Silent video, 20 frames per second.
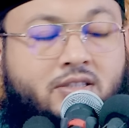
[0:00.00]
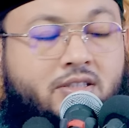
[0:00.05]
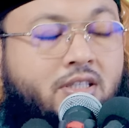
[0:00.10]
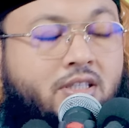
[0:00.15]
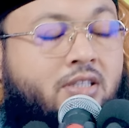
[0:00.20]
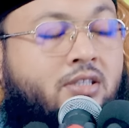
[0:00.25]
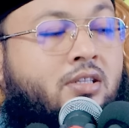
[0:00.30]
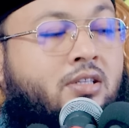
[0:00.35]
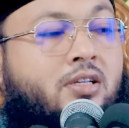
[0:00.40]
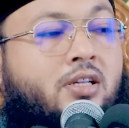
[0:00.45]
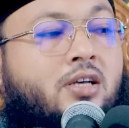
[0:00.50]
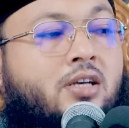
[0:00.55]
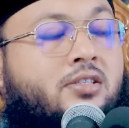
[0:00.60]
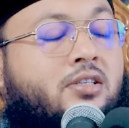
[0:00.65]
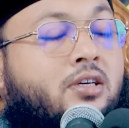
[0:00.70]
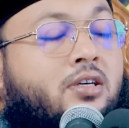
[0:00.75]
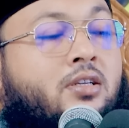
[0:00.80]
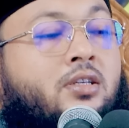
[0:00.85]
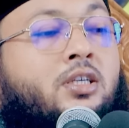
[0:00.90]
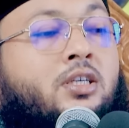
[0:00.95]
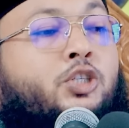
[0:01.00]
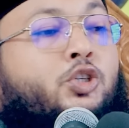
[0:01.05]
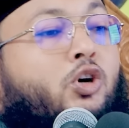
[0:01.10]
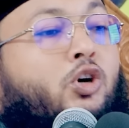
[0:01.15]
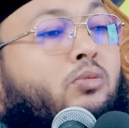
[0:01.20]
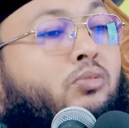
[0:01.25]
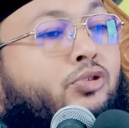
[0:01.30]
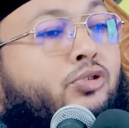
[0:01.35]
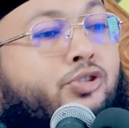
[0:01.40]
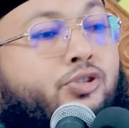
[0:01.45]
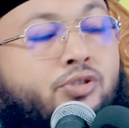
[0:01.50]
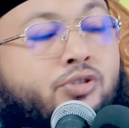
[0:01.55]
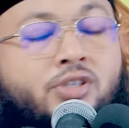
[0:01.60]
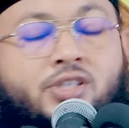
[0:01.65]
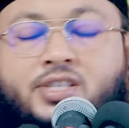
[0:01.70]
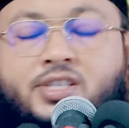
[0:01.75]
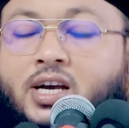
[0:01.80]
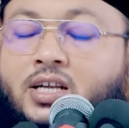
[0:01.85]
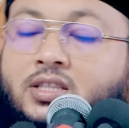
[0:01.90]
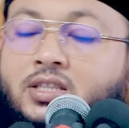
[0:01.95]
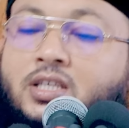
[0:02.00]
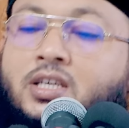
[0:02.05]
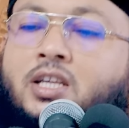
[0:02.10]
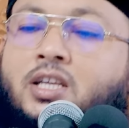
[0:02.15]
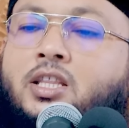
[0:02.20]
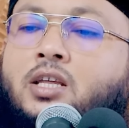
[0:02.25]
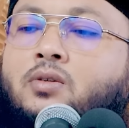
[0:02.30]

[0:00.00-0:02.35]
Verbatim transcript: তিনটা জিনিস অবশ্যই সাথে